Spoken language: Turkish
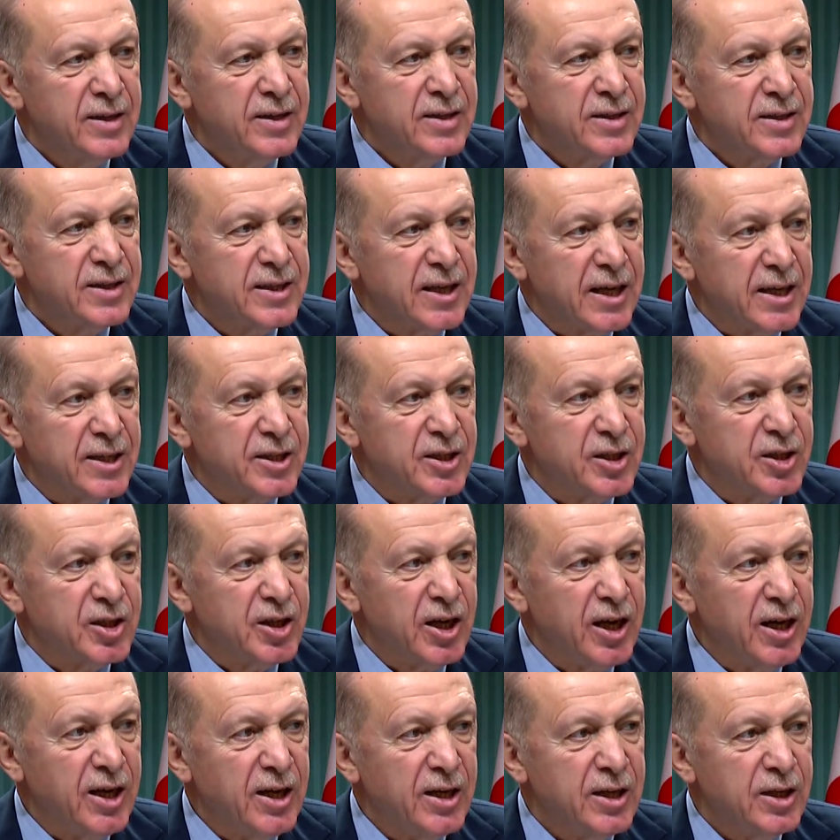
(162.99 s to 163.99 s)

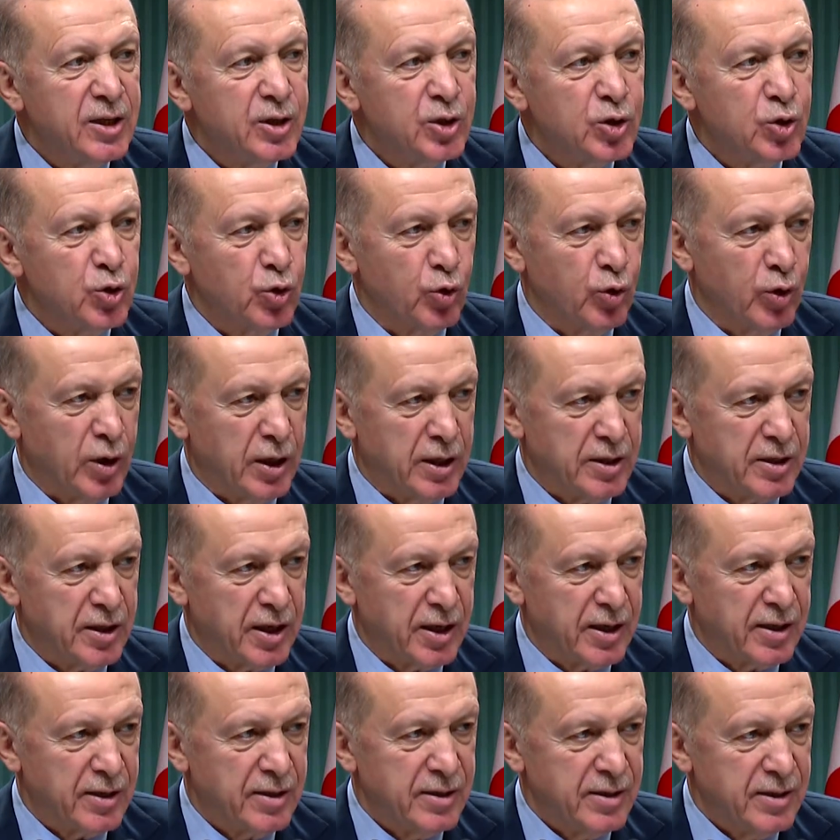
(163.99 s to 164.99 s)
satışa
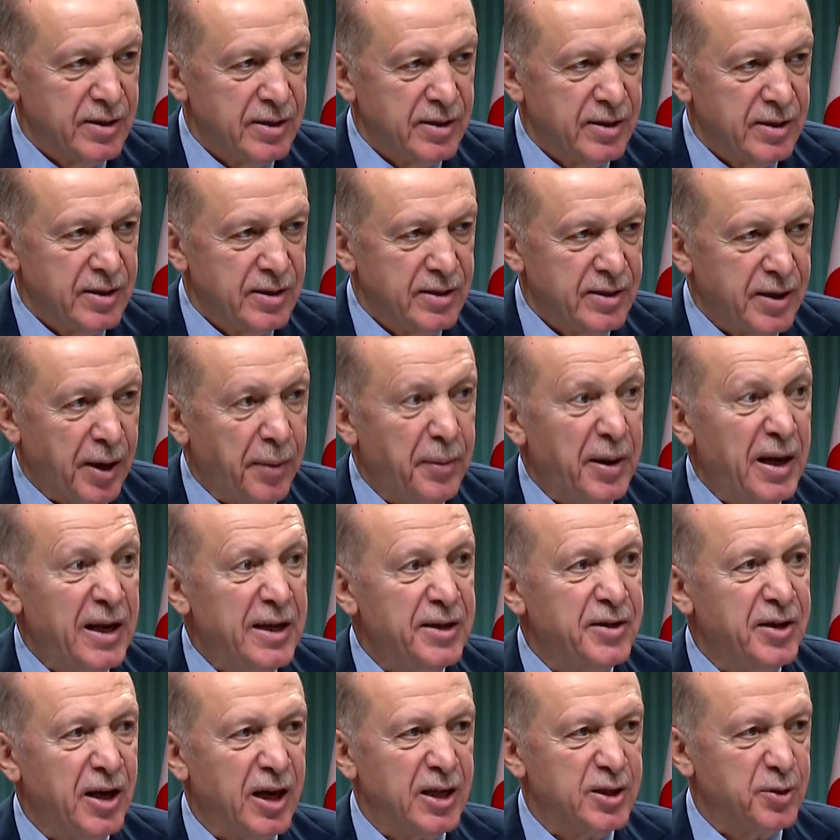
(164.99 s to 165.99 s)
sunulacak. Temel
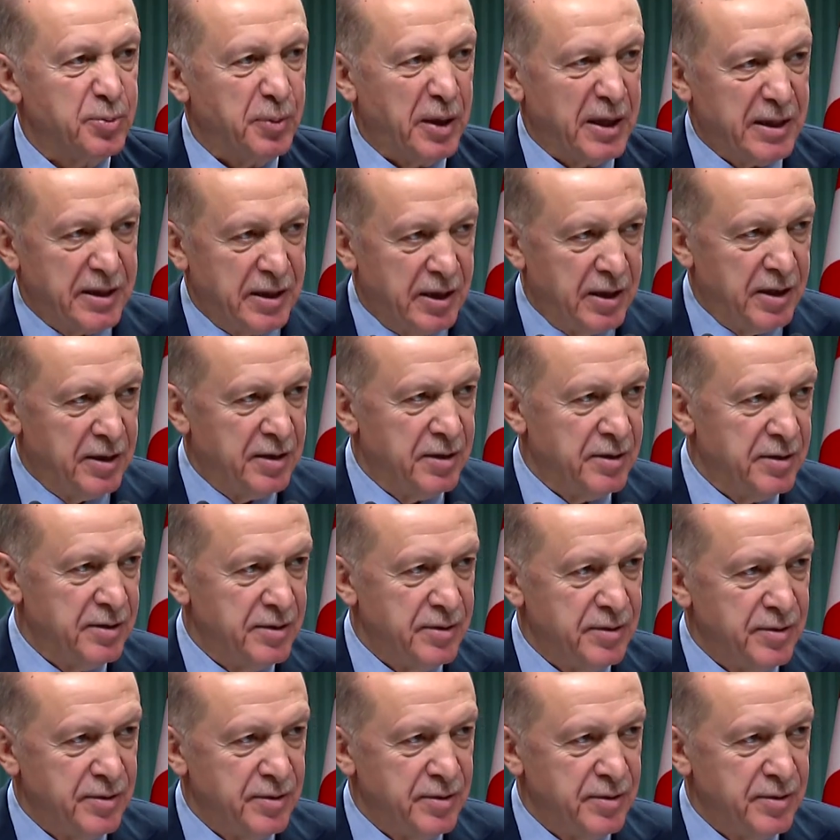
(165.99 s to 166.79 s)
ihtiyaç maddeleri.